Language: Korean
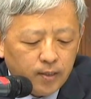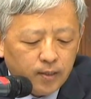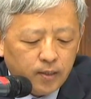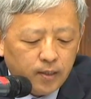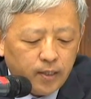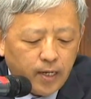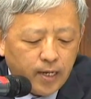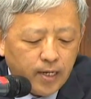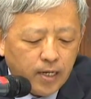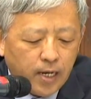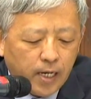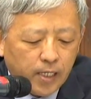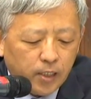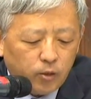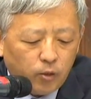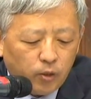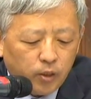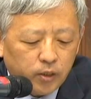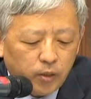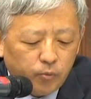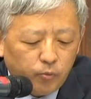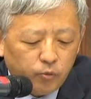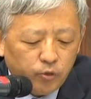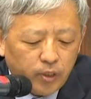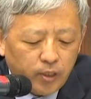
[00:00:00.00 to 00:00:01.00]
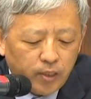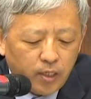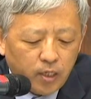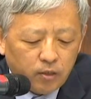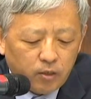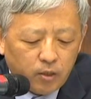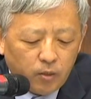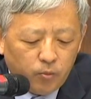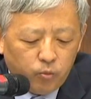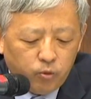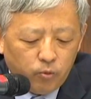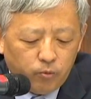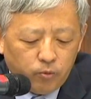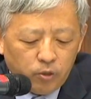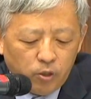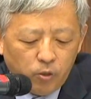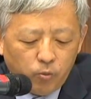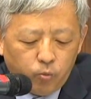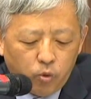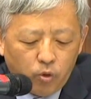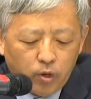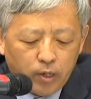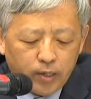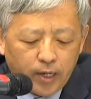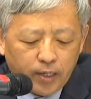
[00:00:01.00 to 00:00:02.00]
진화위 활동에서 문제되었던
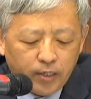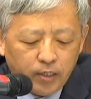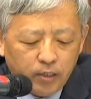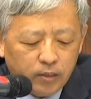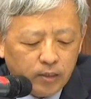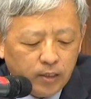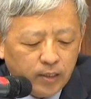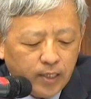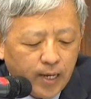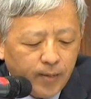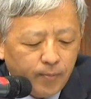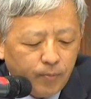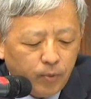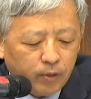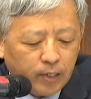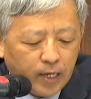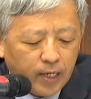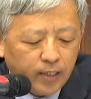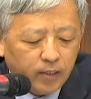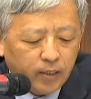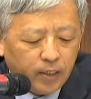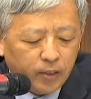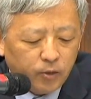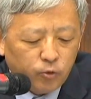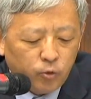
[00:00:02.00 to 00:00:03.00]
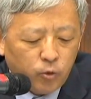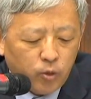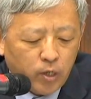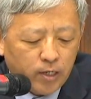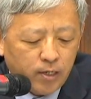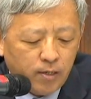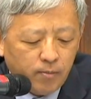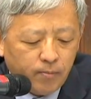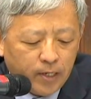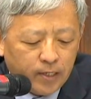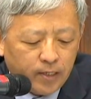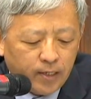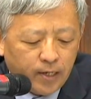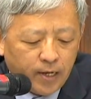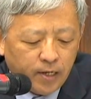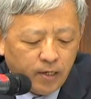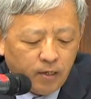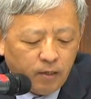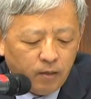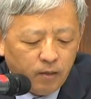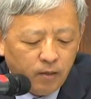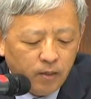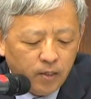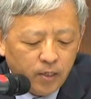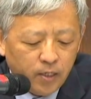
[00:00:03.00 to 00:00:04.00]
부분을 보완하는 진화위법 개정안 초안을
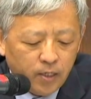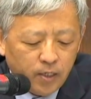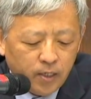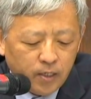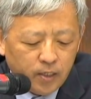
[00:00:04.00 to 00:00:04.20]
마련하여